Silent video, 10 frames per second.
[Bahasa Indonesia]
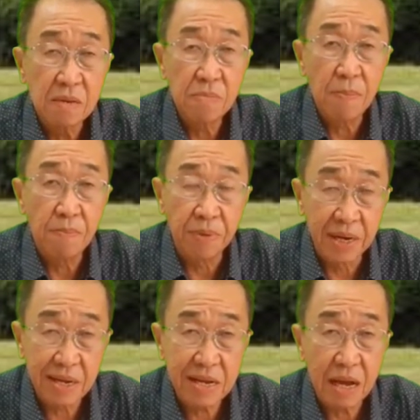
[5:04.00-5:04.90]

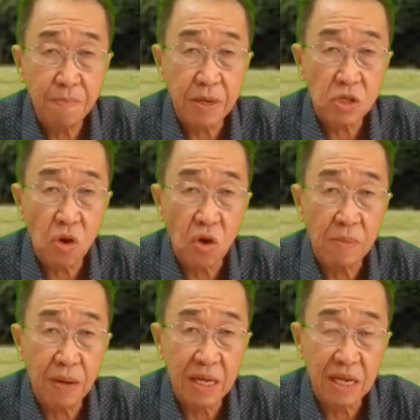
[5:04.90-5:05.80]
memberikan
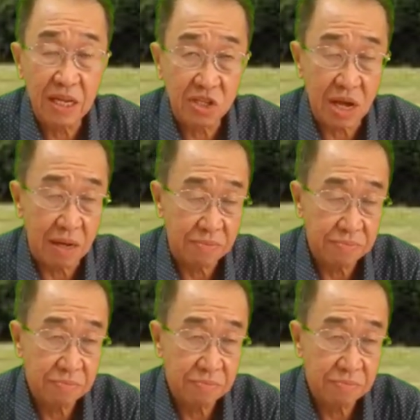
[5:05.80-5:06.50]
pertolongan bagi kita.